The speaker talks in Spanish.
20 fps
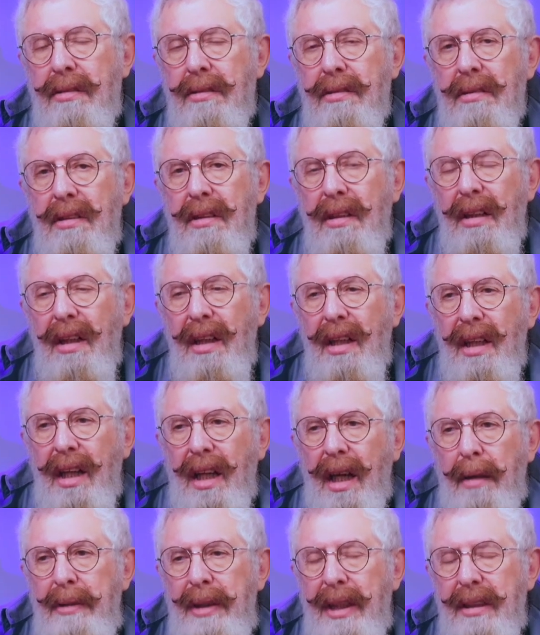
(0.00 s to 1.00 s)
¿no?
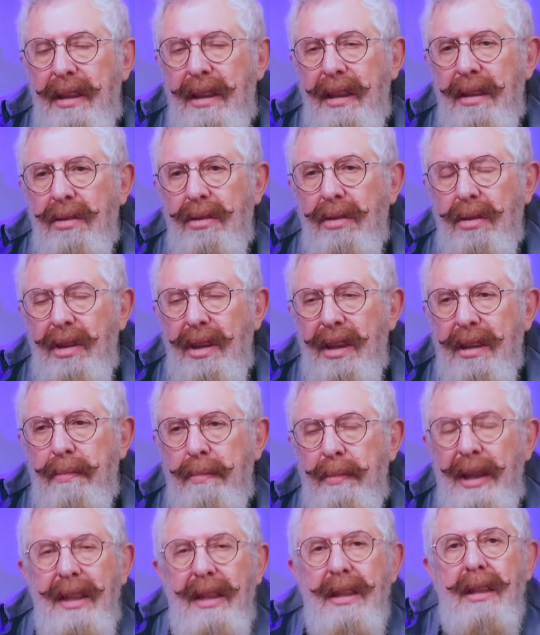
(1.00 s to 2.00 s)
Había 110
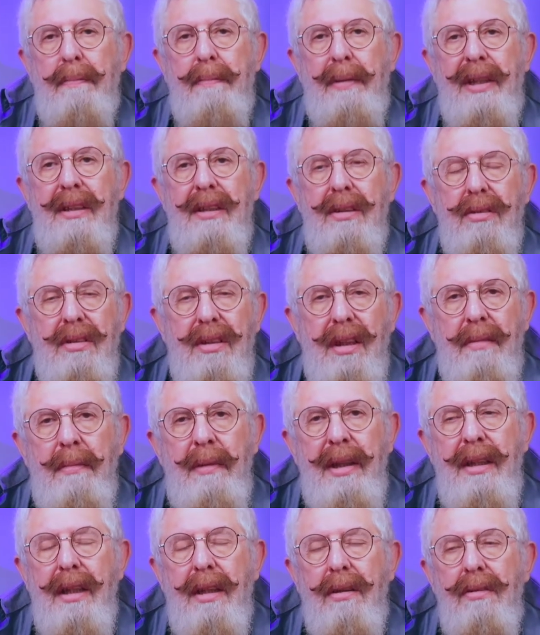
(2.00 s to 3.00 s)
mil desaparecidos en
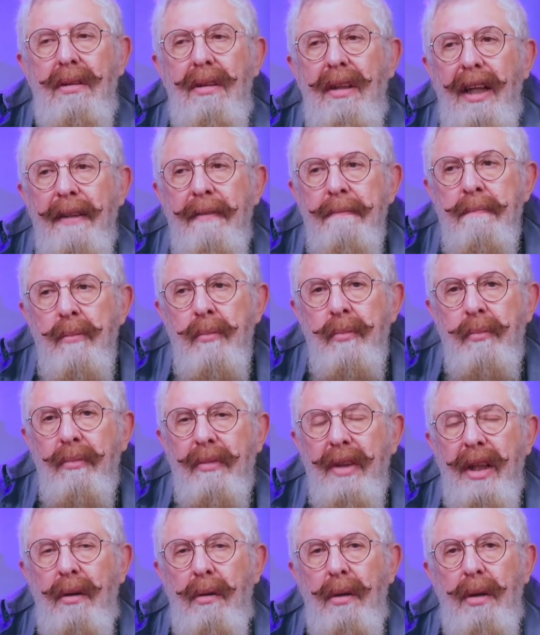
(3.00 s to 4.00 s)
México
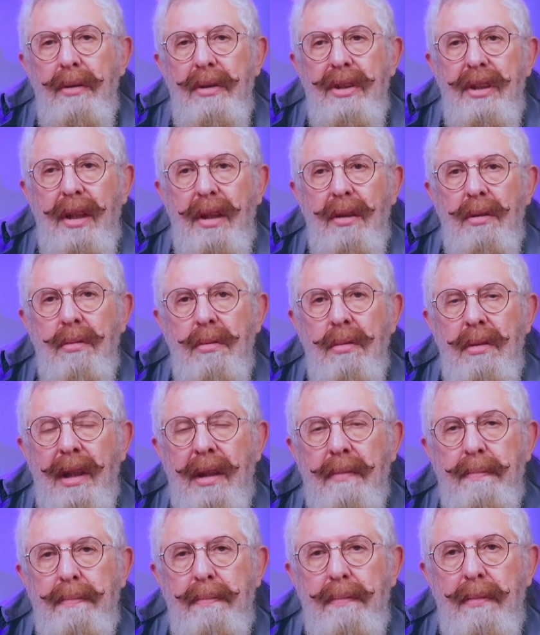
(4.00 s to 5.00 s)
y luego hicieron
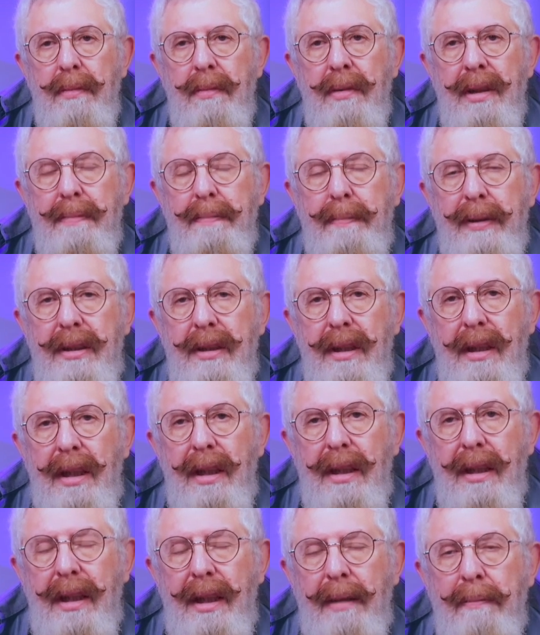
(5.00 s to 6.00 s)
una, especie
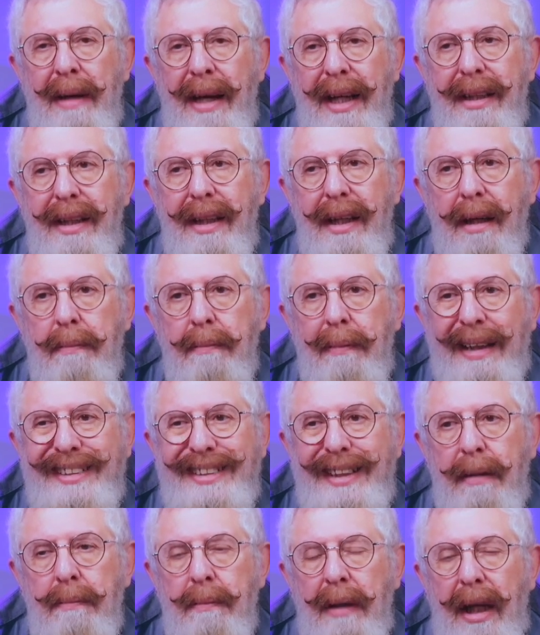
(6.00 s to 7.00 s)
de, magia
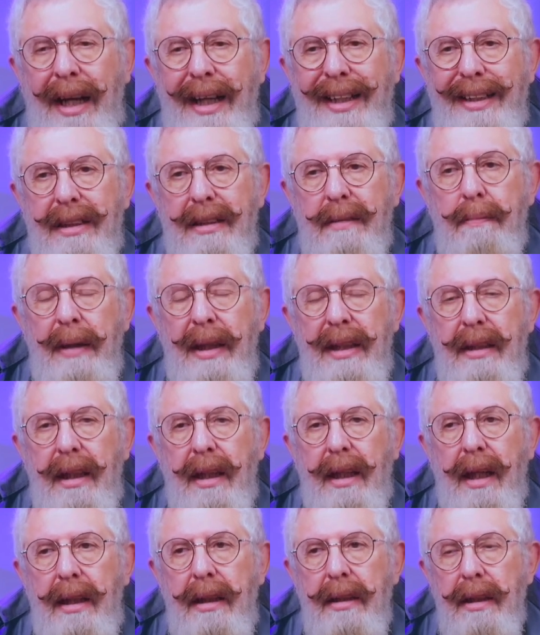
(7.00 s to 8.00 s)

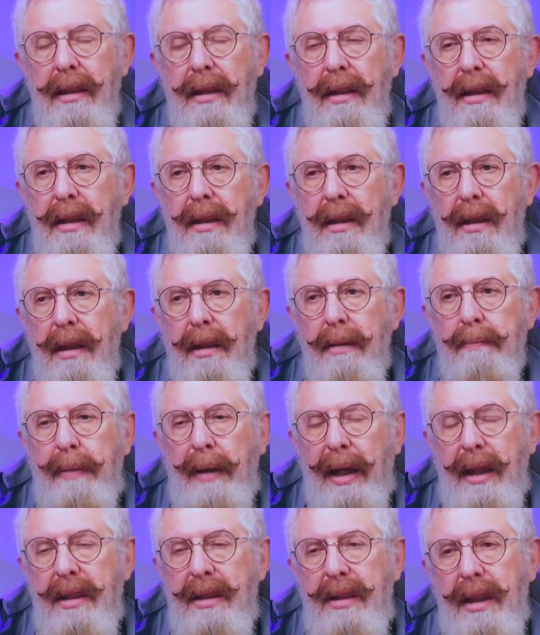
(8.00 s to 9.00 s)
aritmética
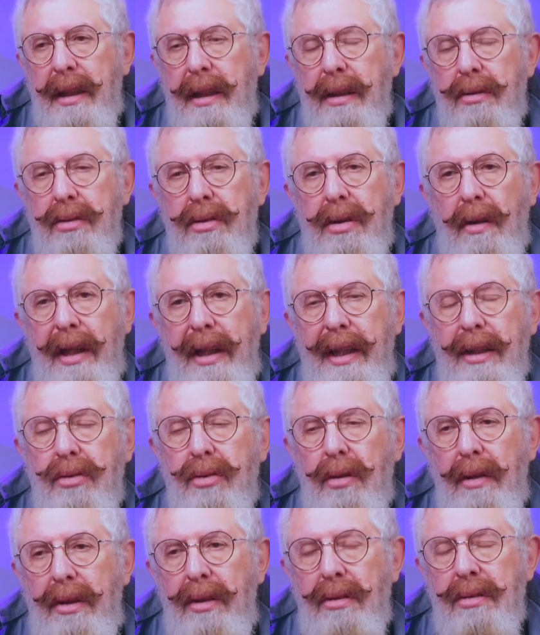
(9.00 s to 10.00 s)
para decir que entonces ahora ya
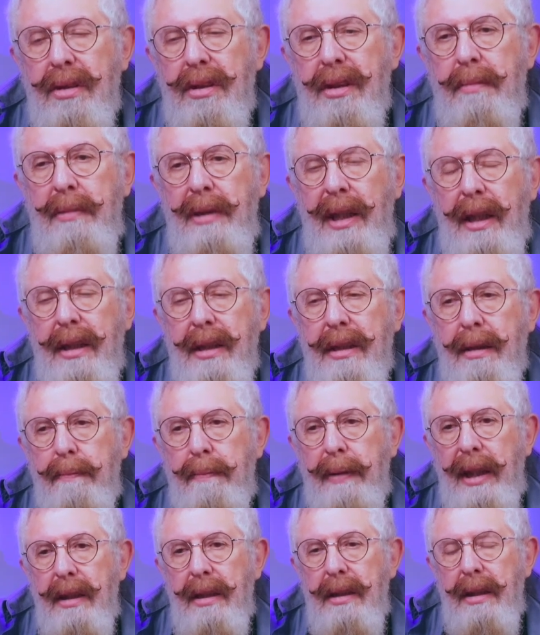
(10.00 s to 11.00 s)
solo hay 11 mil
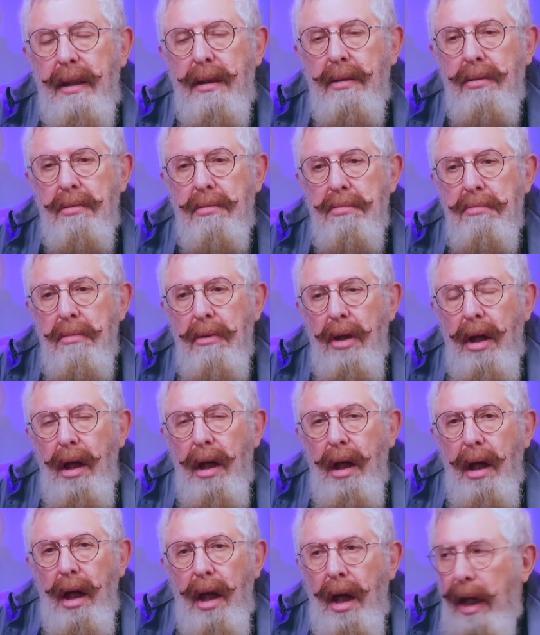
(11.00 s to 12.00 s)
desaparecidos.
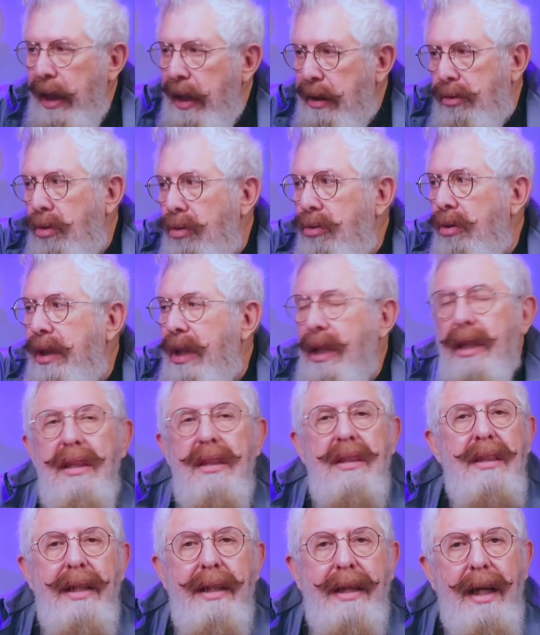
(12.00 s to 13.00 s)
Y esto no quiere
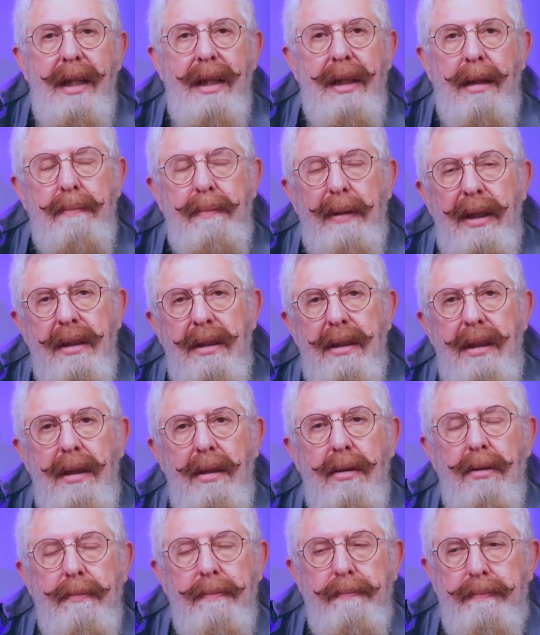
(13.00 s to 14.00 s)
decir que hayan
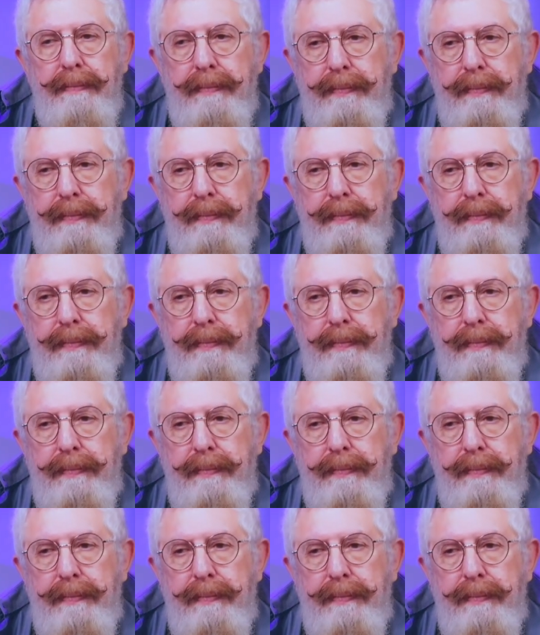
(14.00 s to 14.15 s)
aparecido